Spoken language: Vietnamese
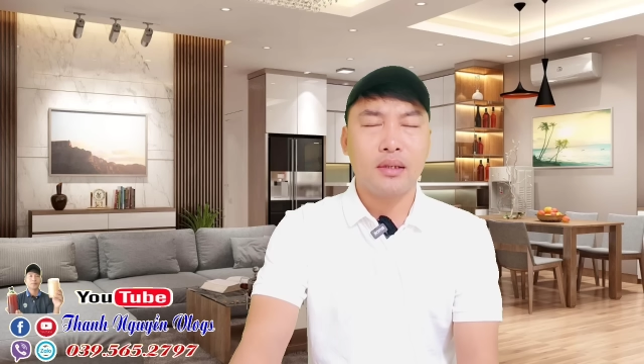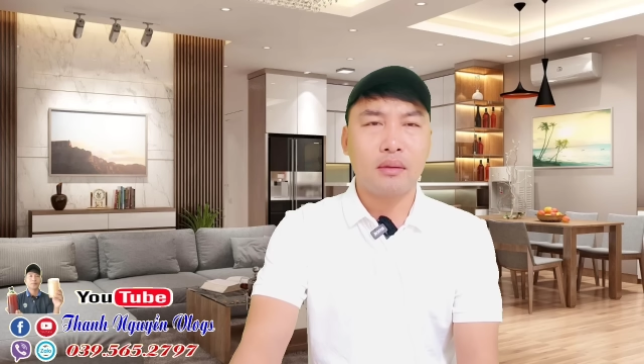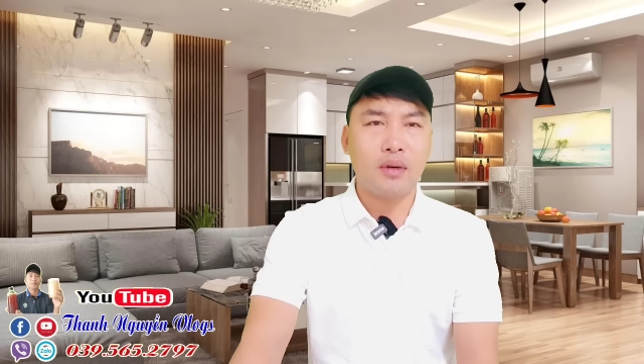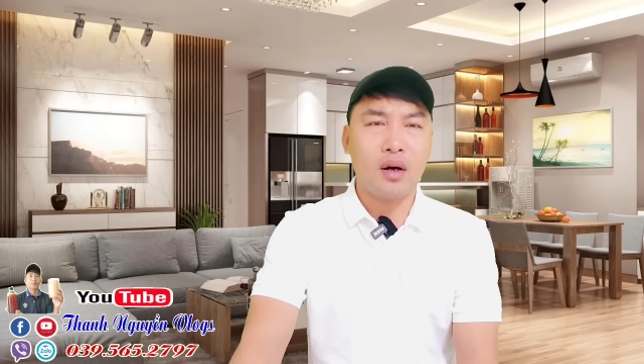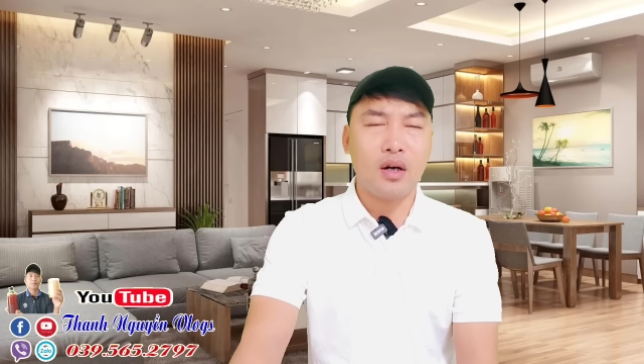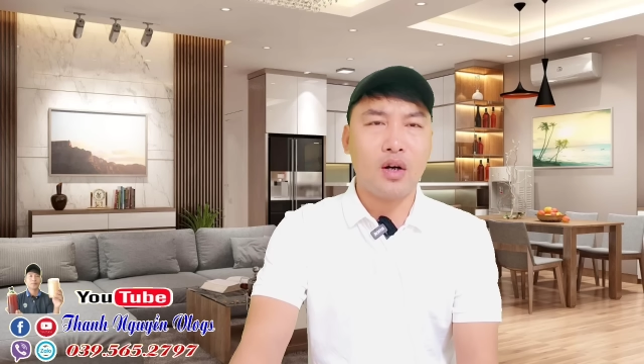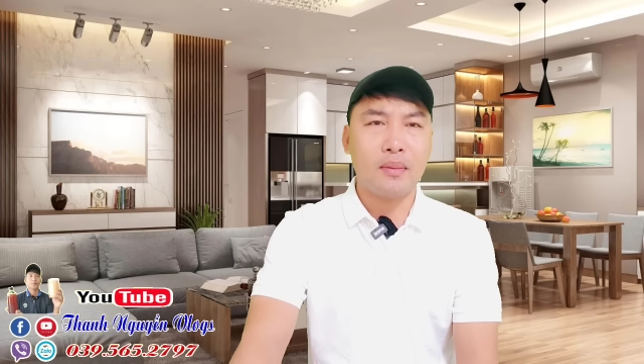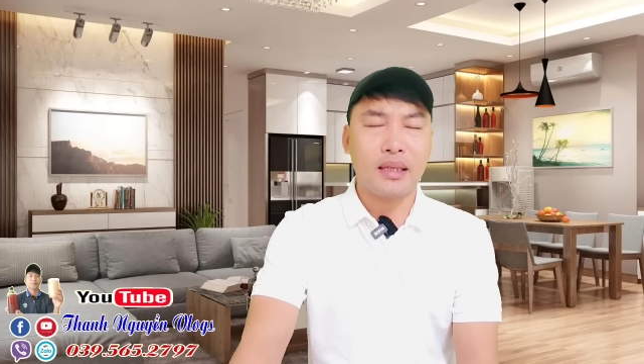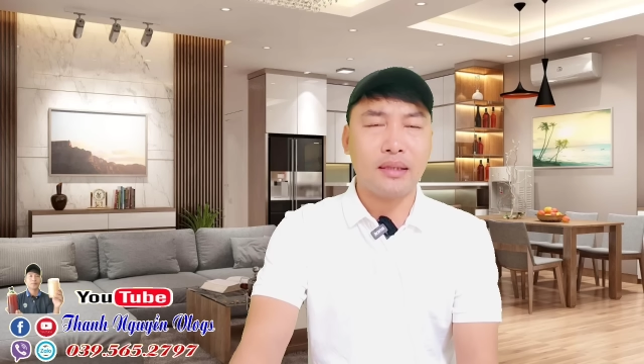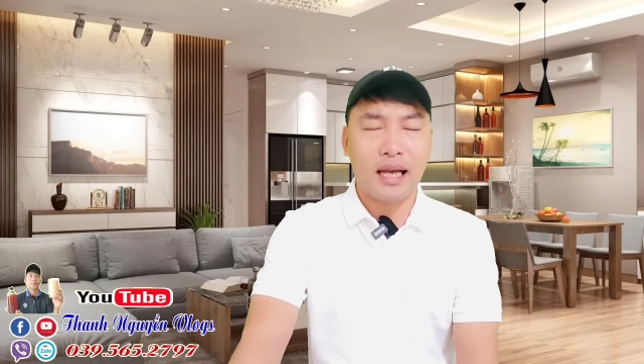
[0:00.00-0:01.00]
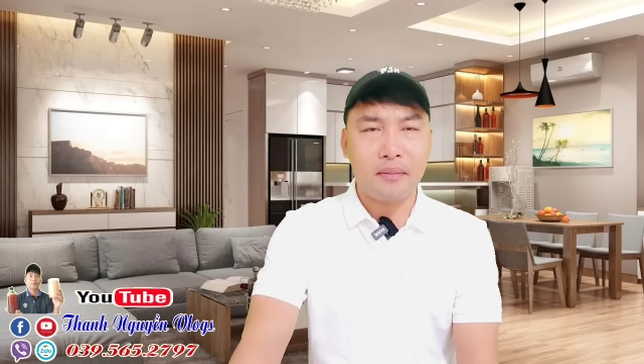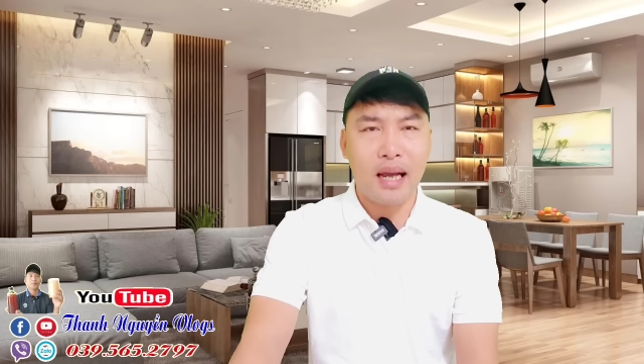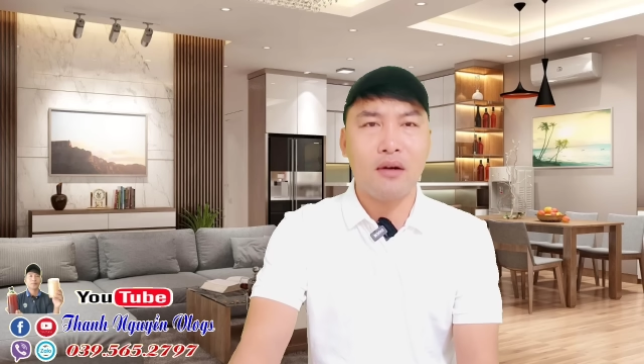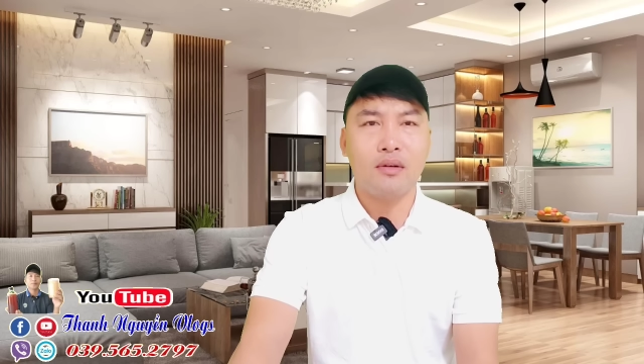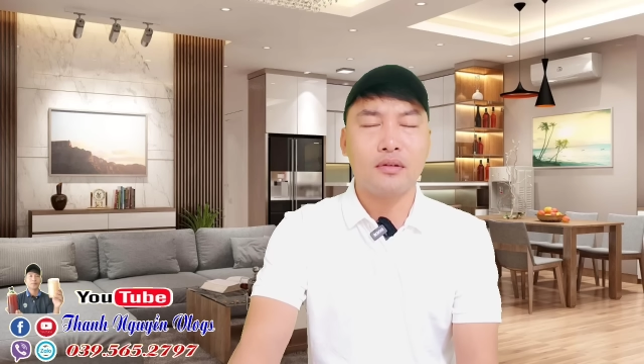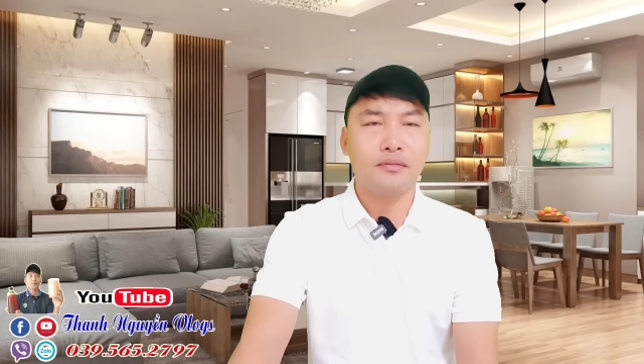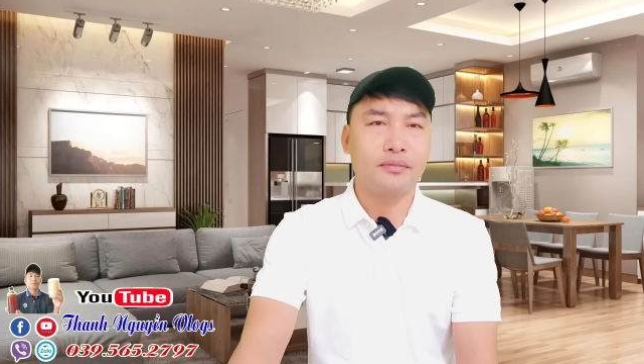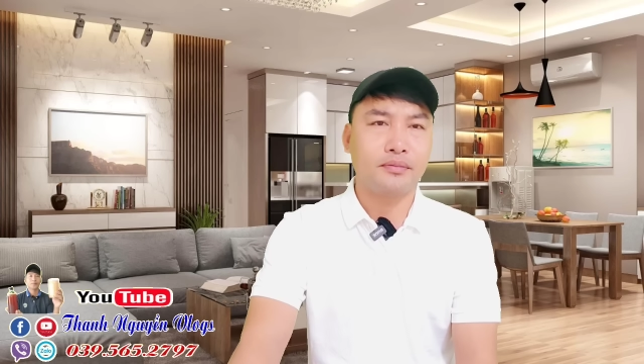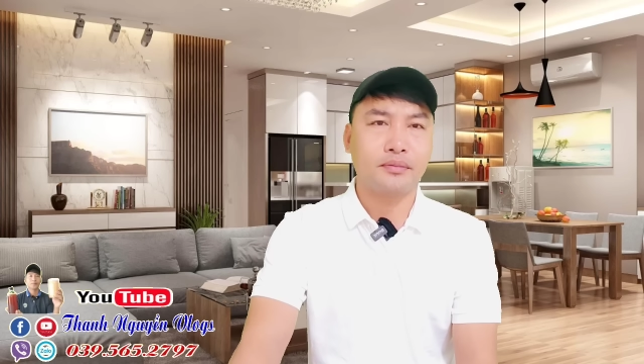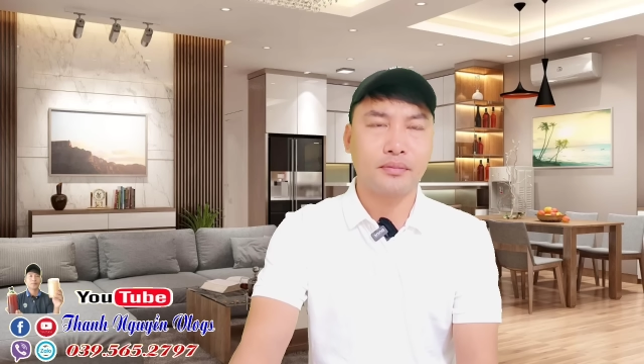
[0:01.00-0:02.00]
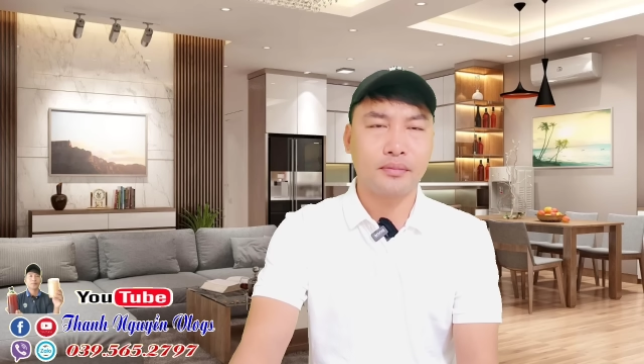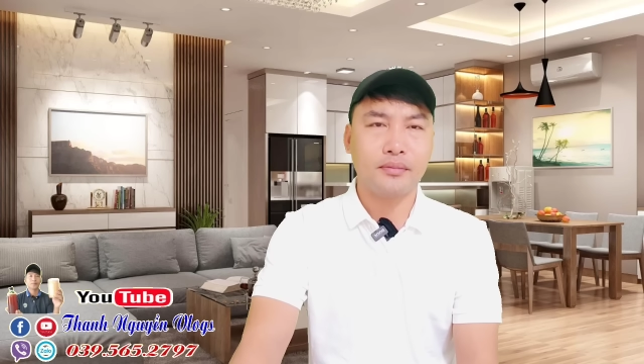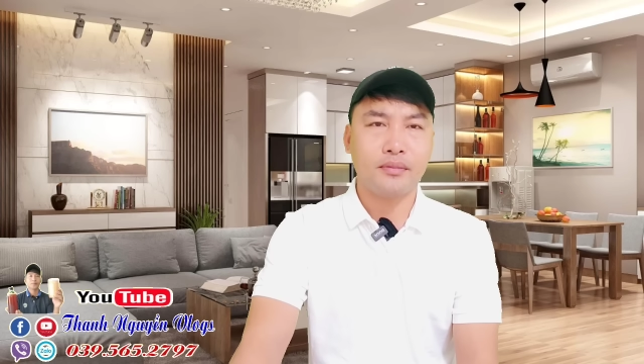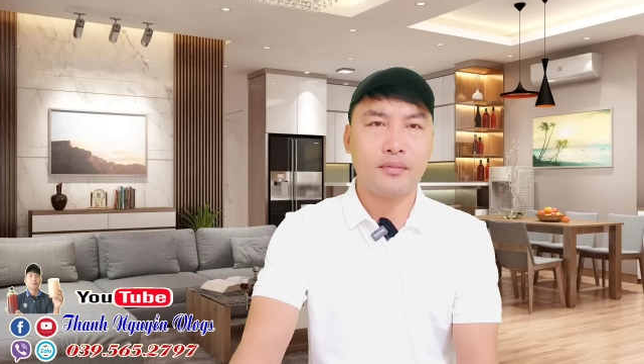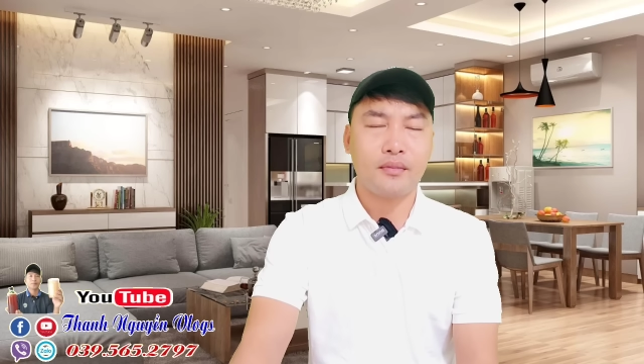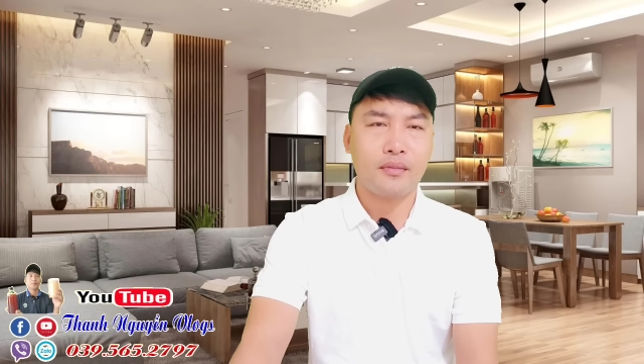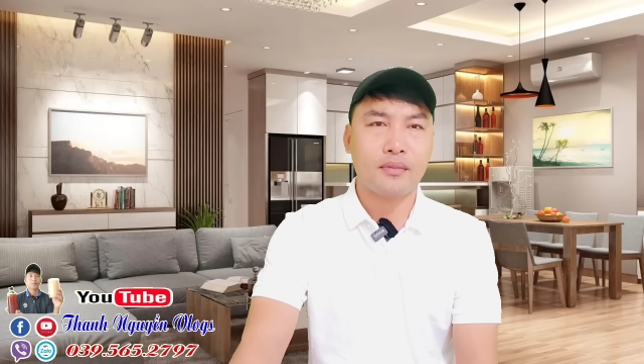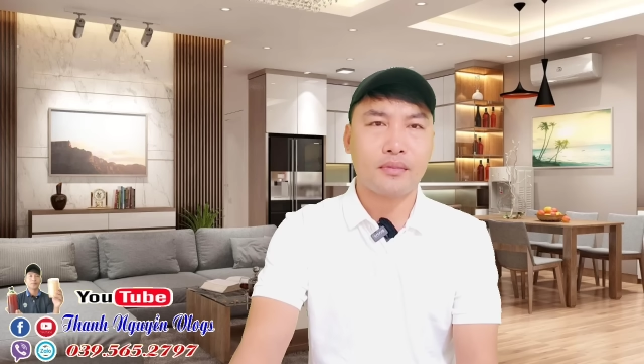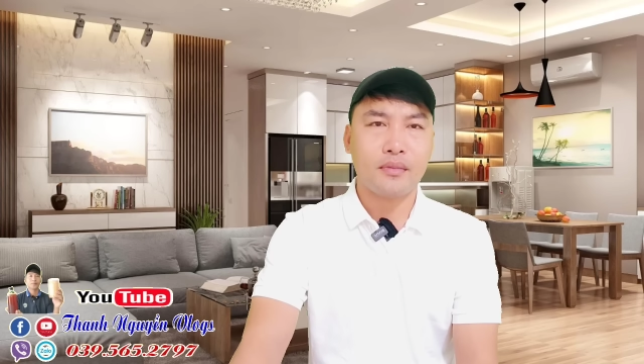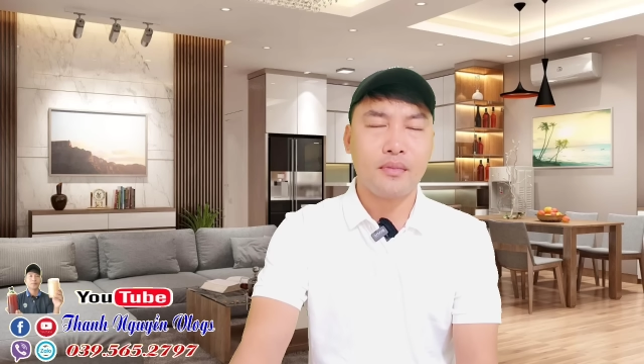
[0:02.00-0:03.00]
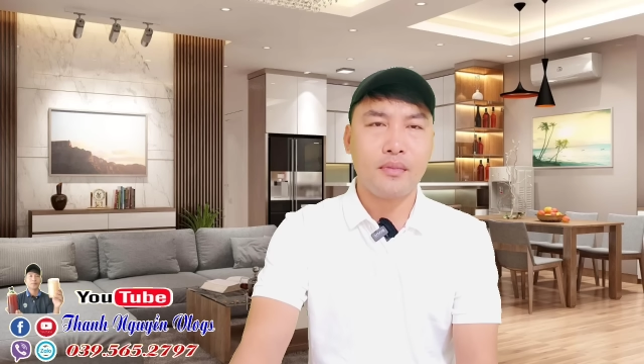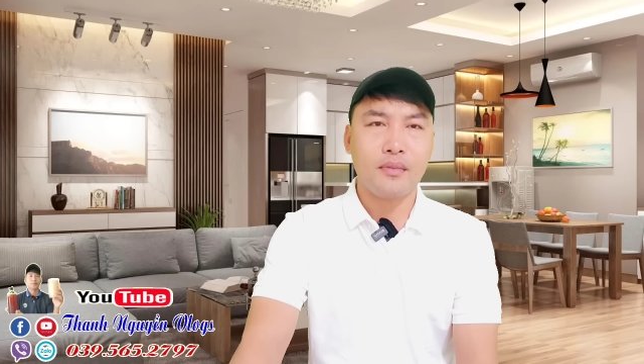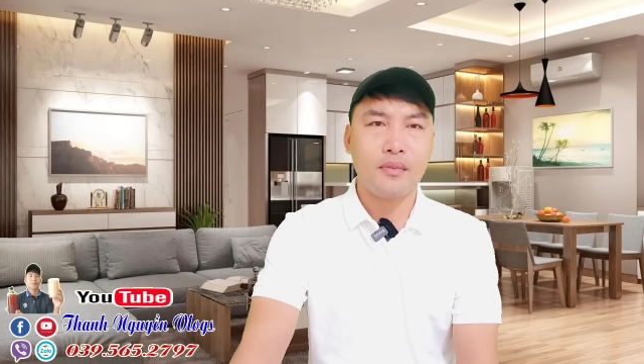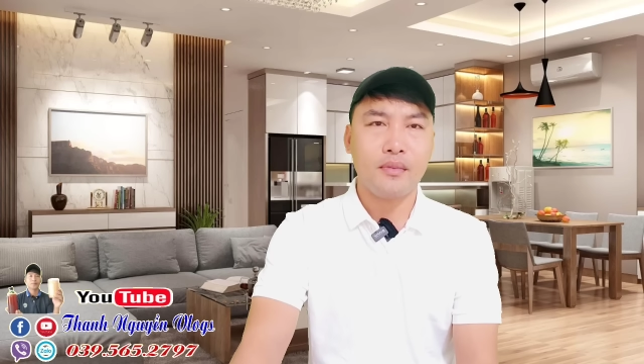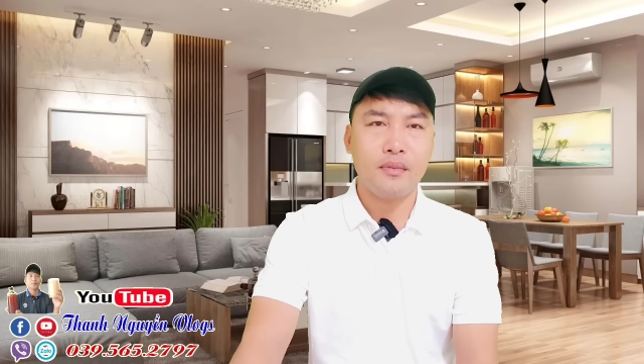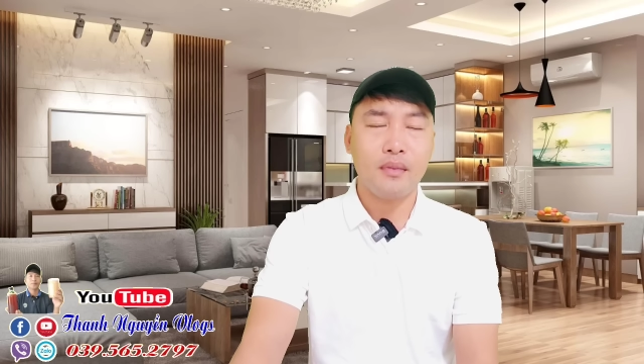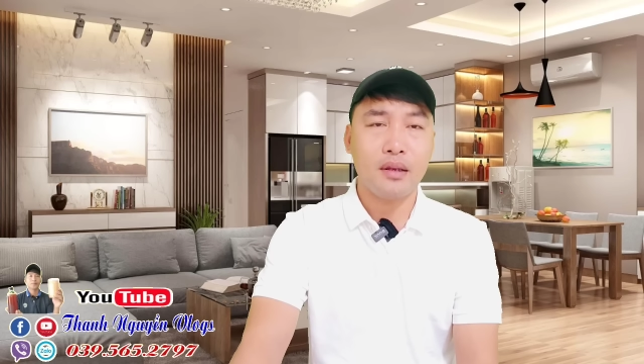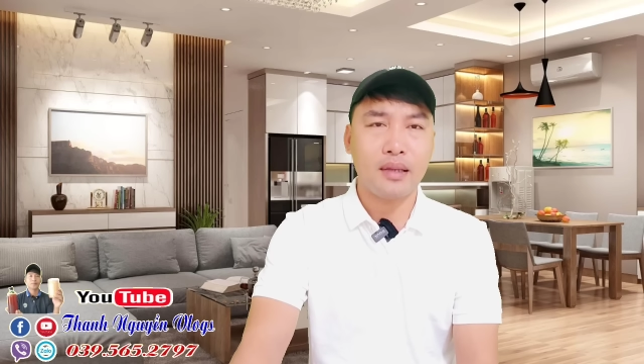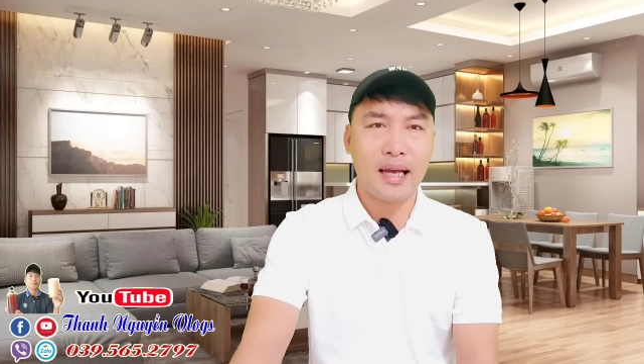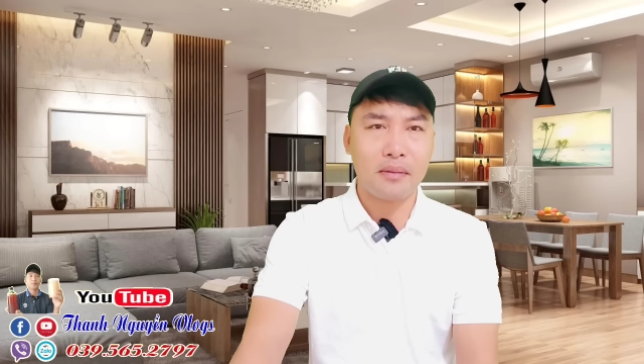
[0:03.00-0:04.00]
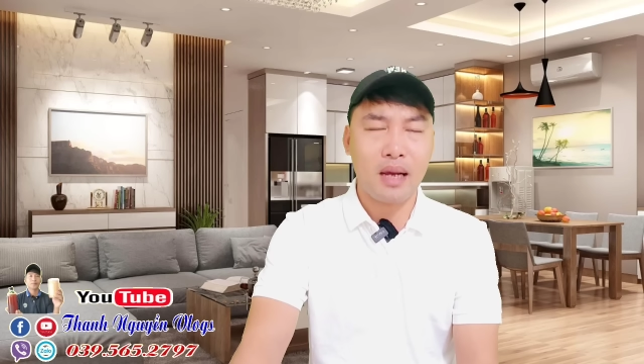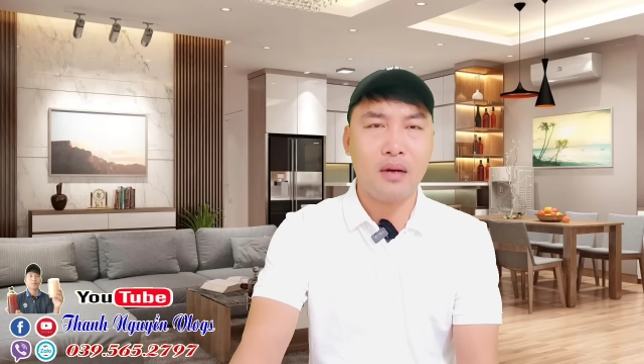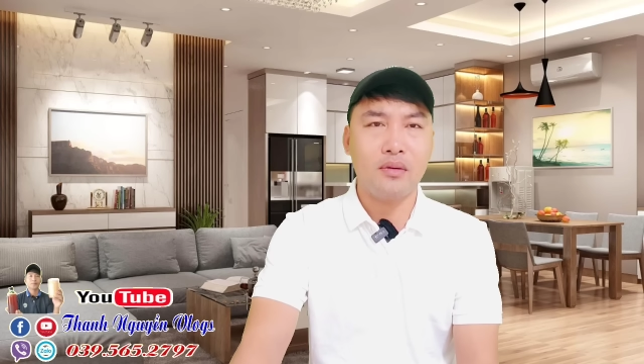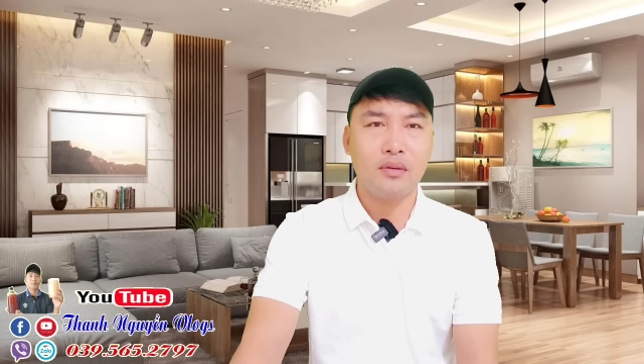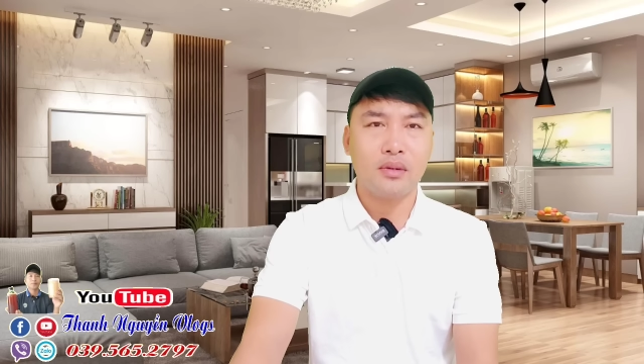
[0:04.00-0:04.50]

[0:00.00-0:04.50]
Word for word: trong đó có cái bệnh tan máu ừ. bệnh tan máu